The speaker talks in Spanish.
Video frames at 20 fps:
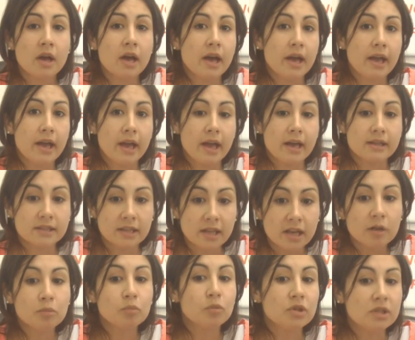Eh, así
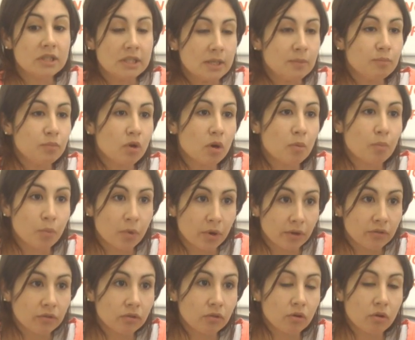que el municipio ha
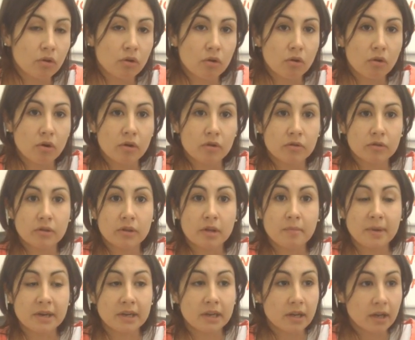puesto de
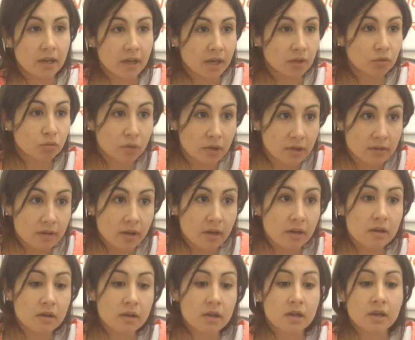manera
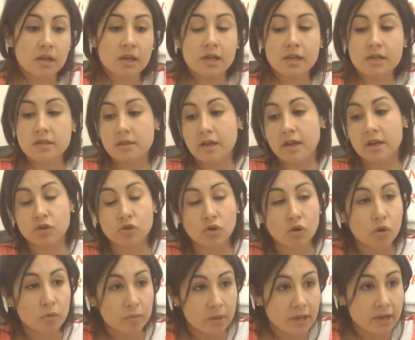gratuita y de hecho
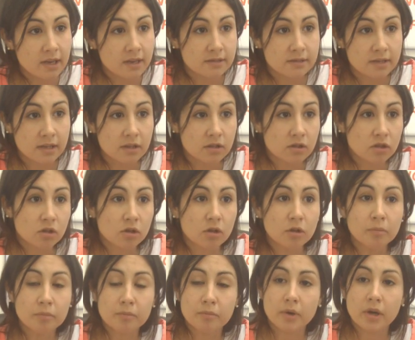lo viene
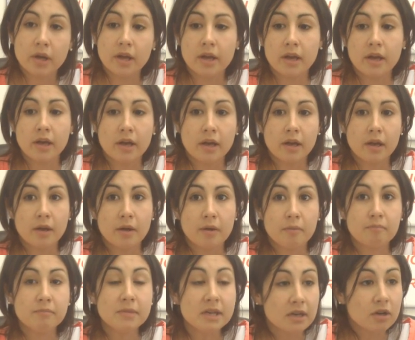haciendo
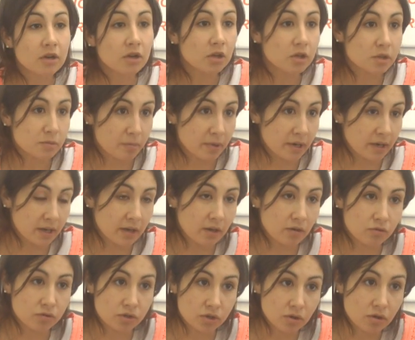eh, micros para que
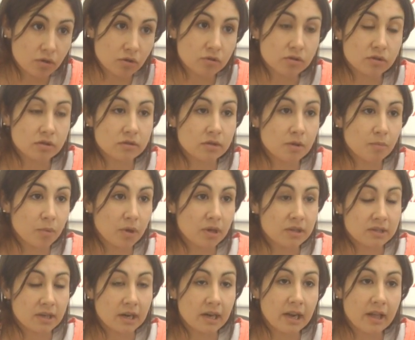los chicos se
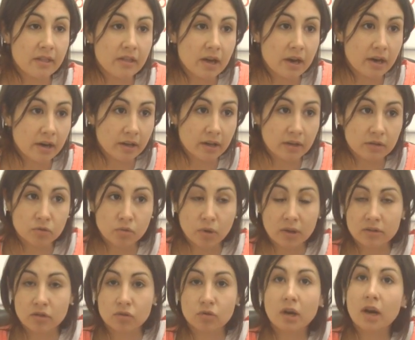puedan trasladar.
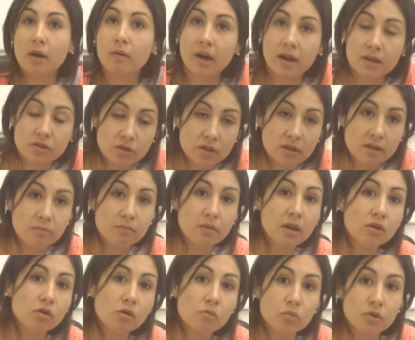Durante todas las vacaciones de
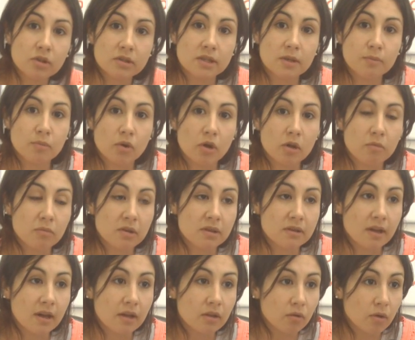invierno el municipio ha
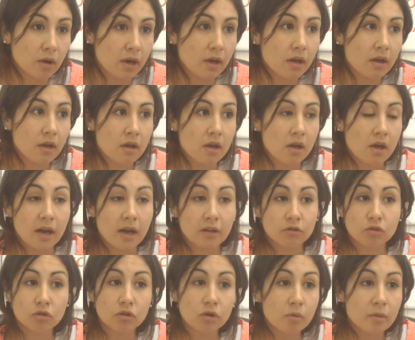invitado a,
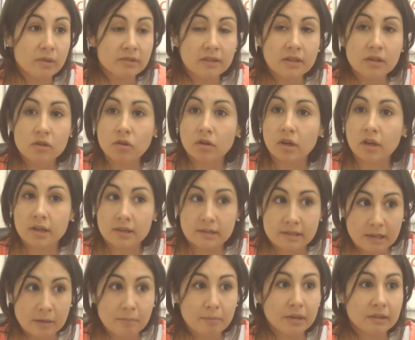todos los vecinos que
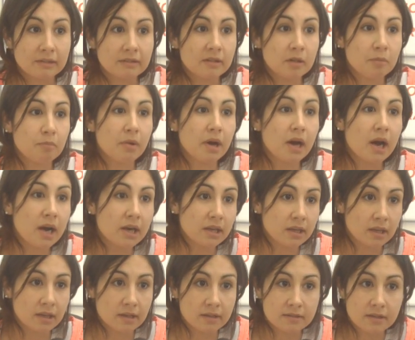quisieran participar y
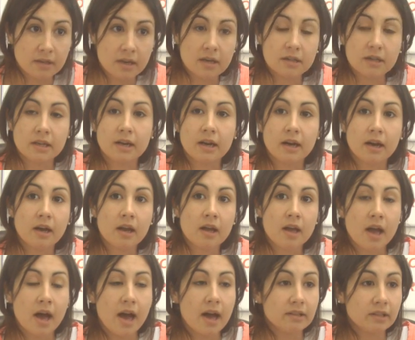que quisieran ir a
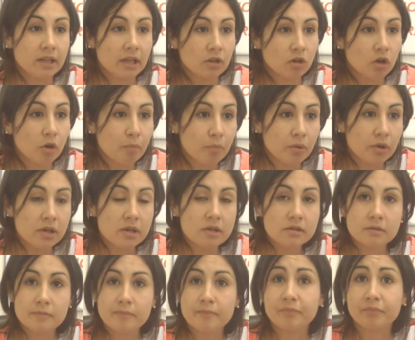
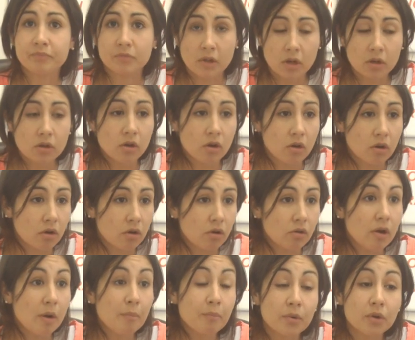Tecnópolis lo,
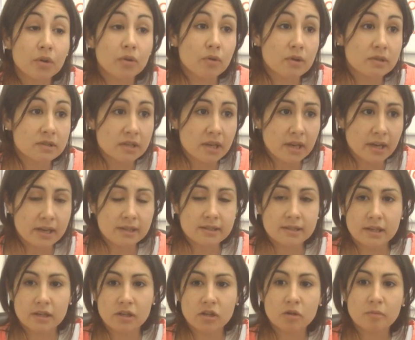han podido hacer, han
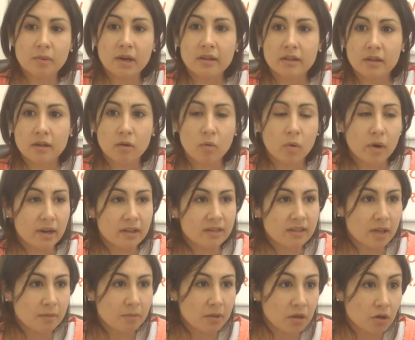salido más de
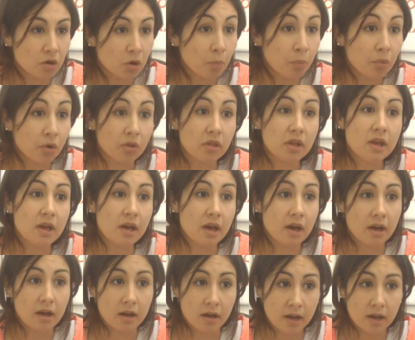40 micros por
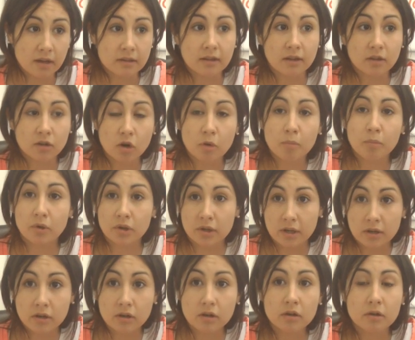día a
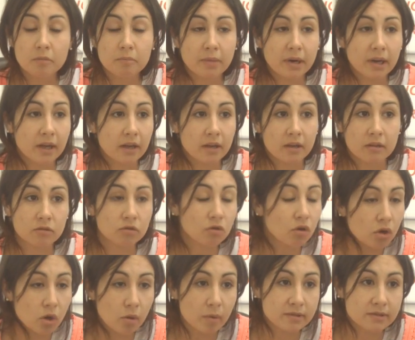Tecnópolis, ¿no? Para que
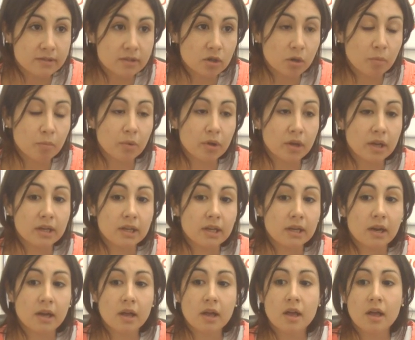todos los vecinos puedan
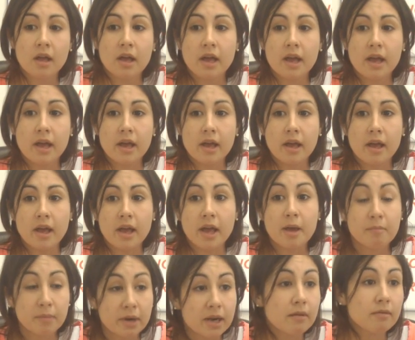ir. Eh,
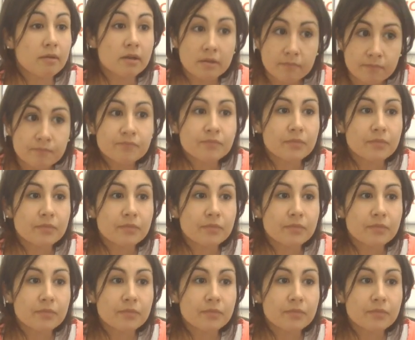en breve